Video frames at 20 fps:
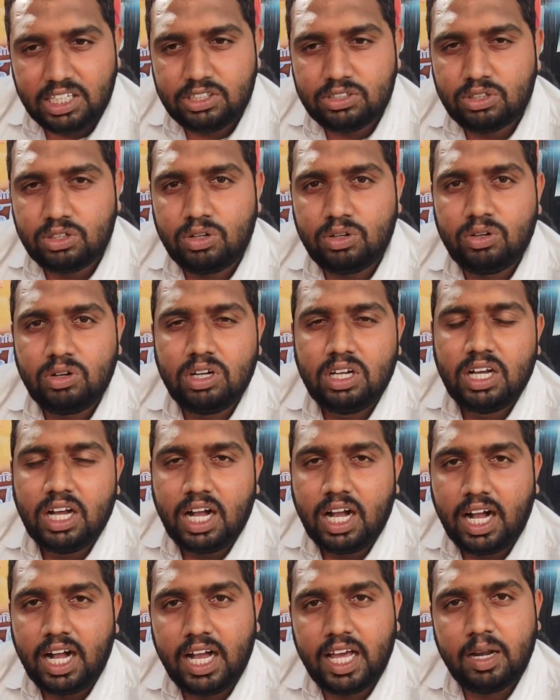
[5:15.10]
जो
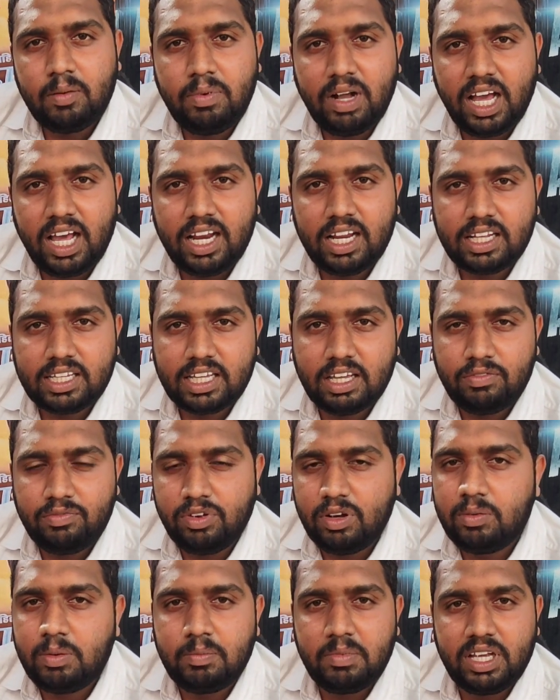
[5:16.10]
हर बार के
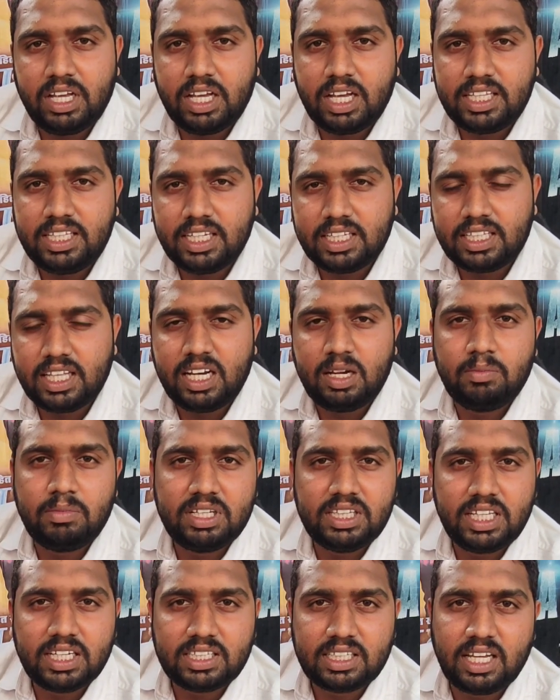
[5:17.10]
फिल्म में अधिकतर
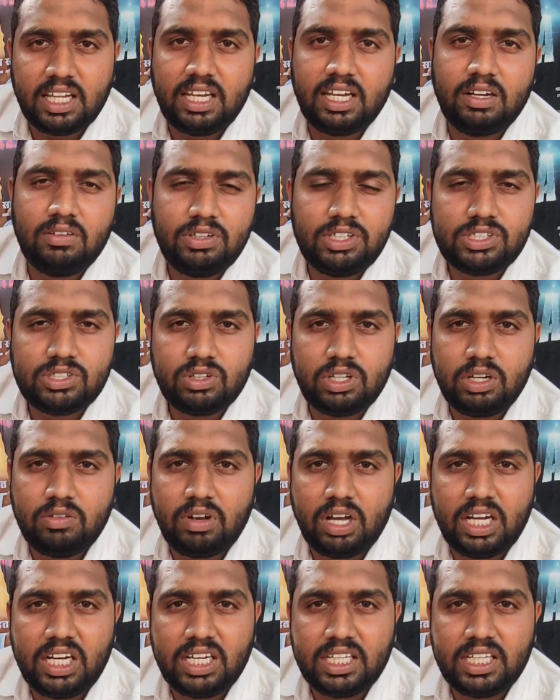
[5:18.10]
हम देखते हैं लव स्टोरी वाले